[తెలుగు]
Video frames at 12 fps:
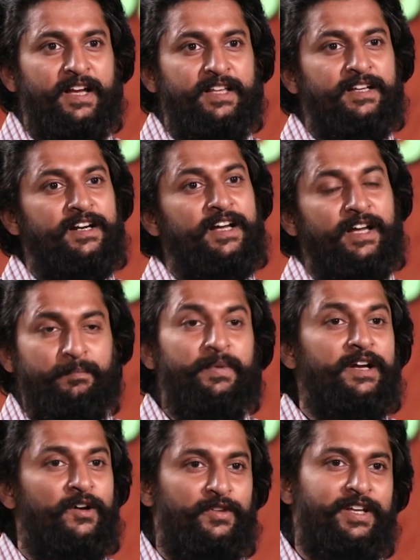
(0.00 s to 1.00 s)
ఎందుకంటే
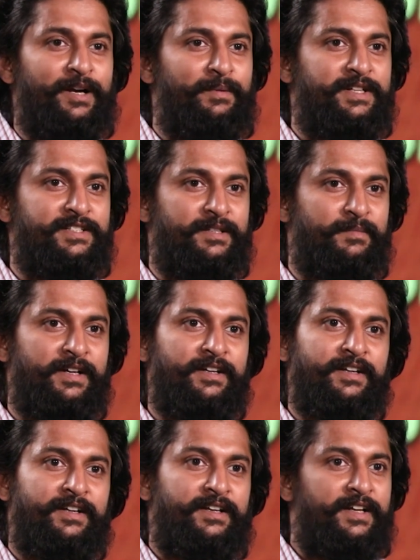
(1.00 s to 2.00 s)
గ్రిప్పింగ్గా ఉంది కాబట్టి
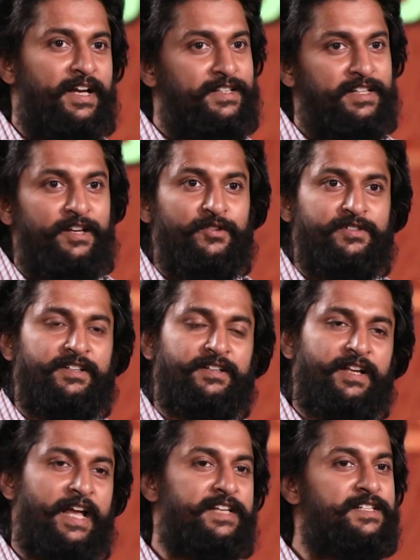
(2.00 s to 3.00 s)
ఎగ్జిక్యూషన్ ఎగ్జిక్యూషన్
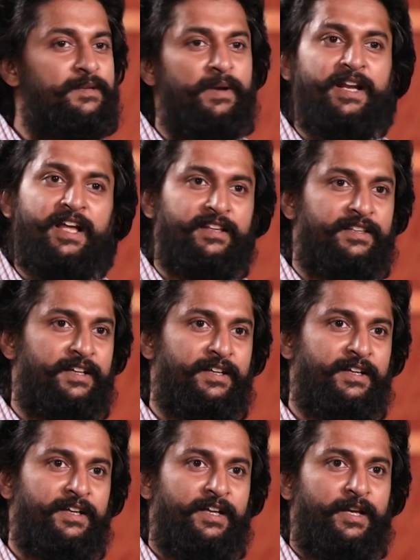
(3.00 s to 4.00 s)
ఏ సినిమా అయినా అంతే
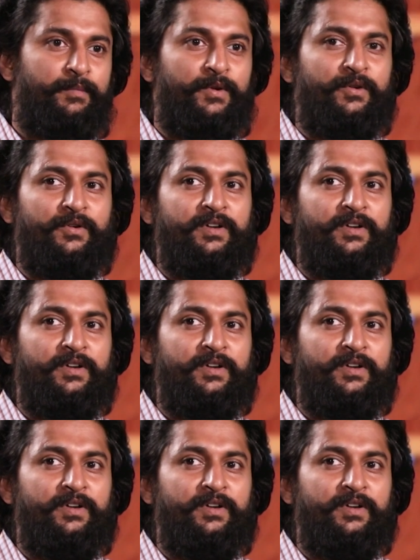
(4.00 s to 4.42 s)
ఇప్పుడు